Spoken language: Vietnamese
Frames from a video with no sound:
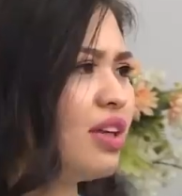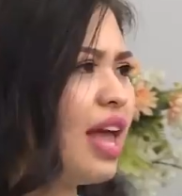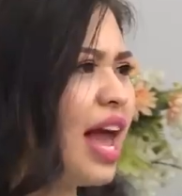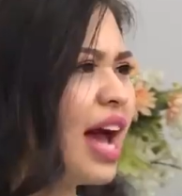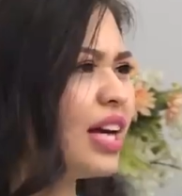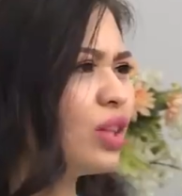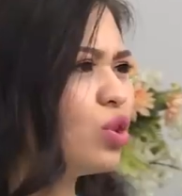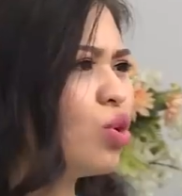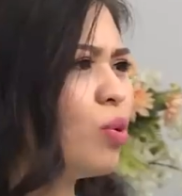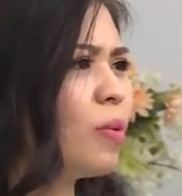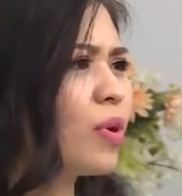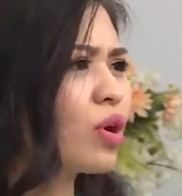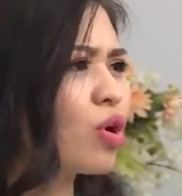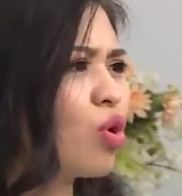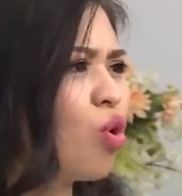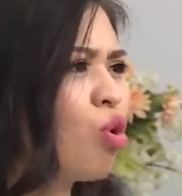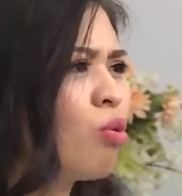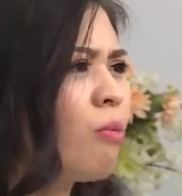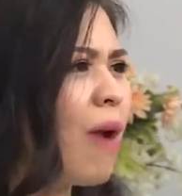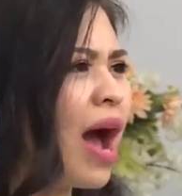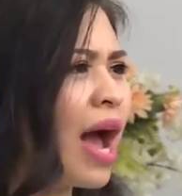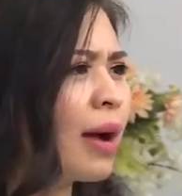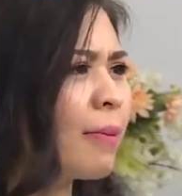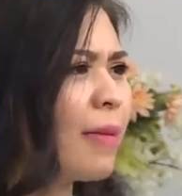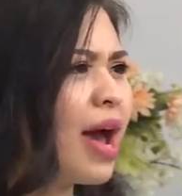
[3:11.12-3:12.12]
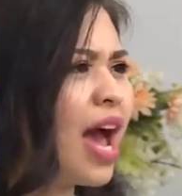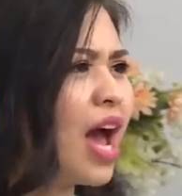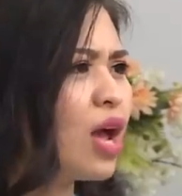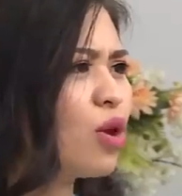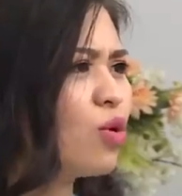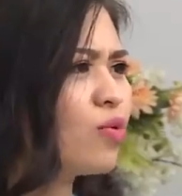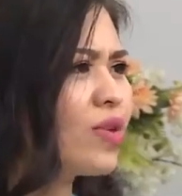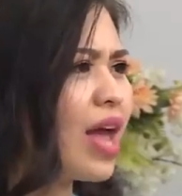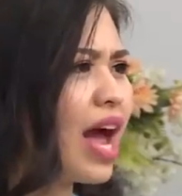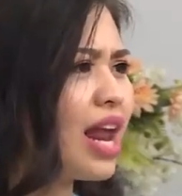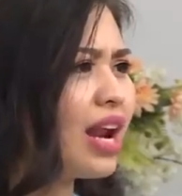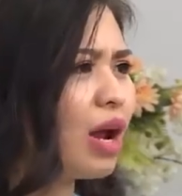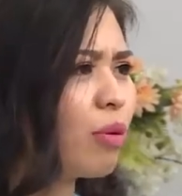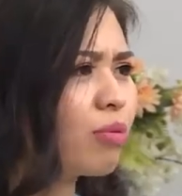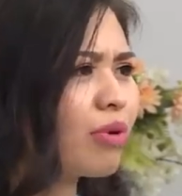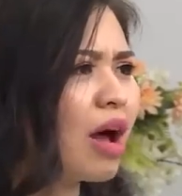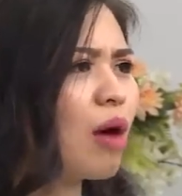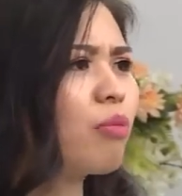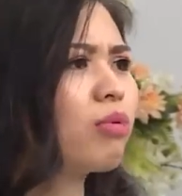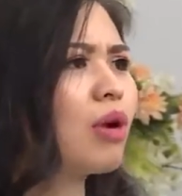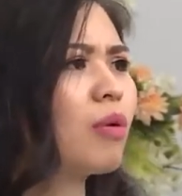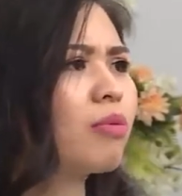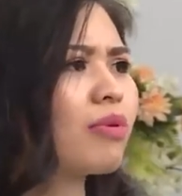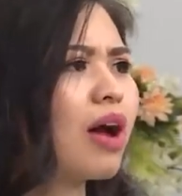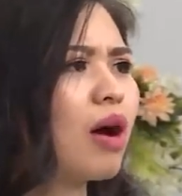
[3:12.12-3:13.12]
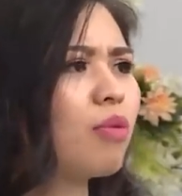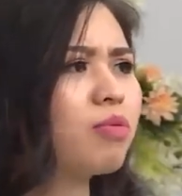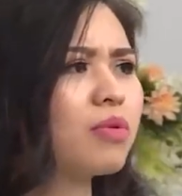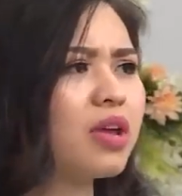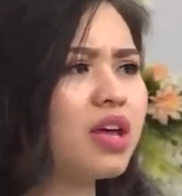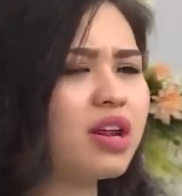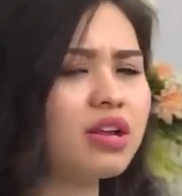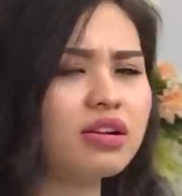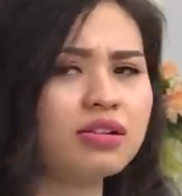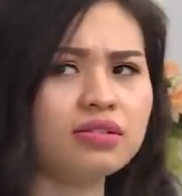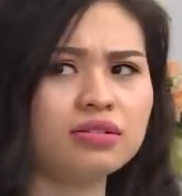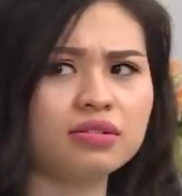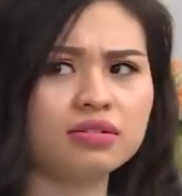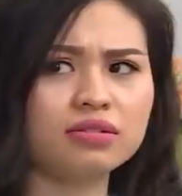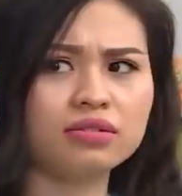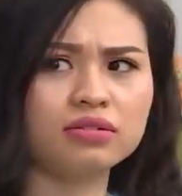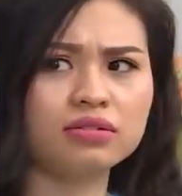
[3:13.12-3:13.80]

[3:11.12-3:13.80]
Nhà tôi mà rủ bạn bè vô chạy lọc cọc lọc cọc vậy đó.